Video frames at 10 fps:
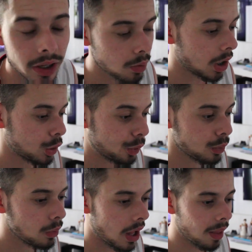E o cachorro
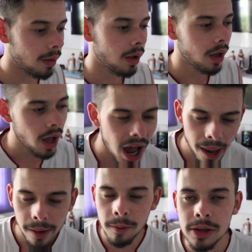do lado.
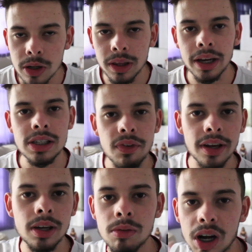Ah, não, ele só tá aqui
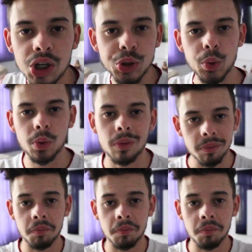esfaqueando o cachorro.